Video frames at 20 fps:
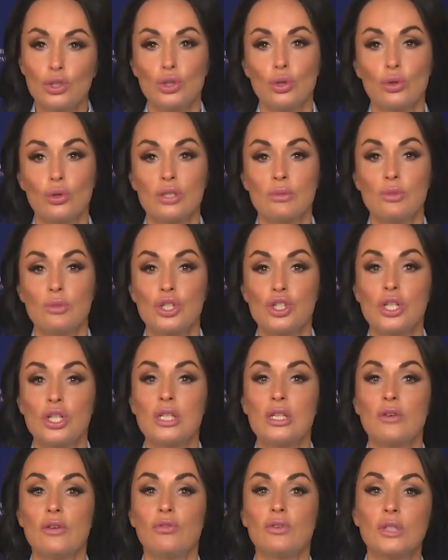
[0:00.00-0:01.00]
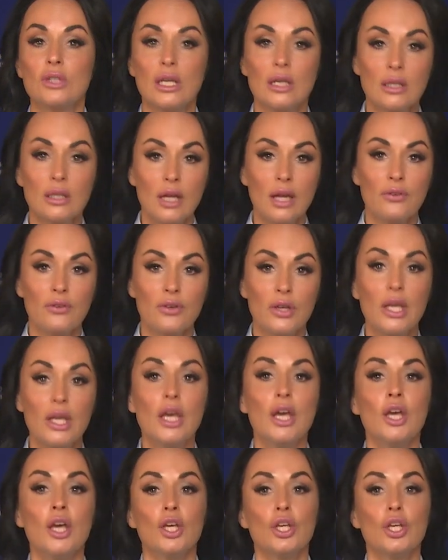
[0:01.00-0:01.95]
что размещение фотографий